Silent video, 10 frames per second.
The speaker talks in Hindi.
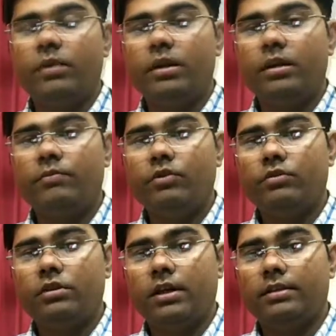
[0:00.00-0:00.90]
बलगम
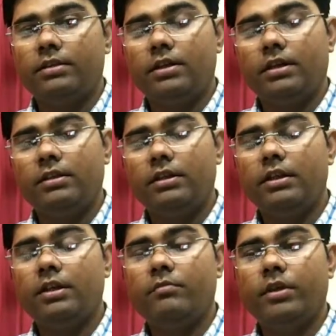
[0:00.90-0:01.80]
युक्त खांसी आती है
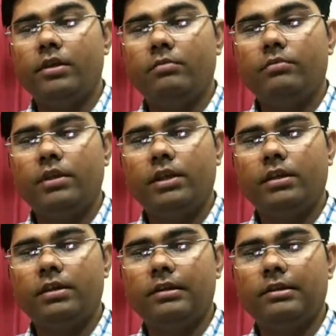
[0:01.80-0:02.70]
लेकिन बलगम नहीं
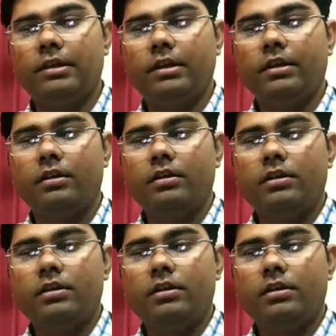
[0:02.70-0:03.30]
निकलता है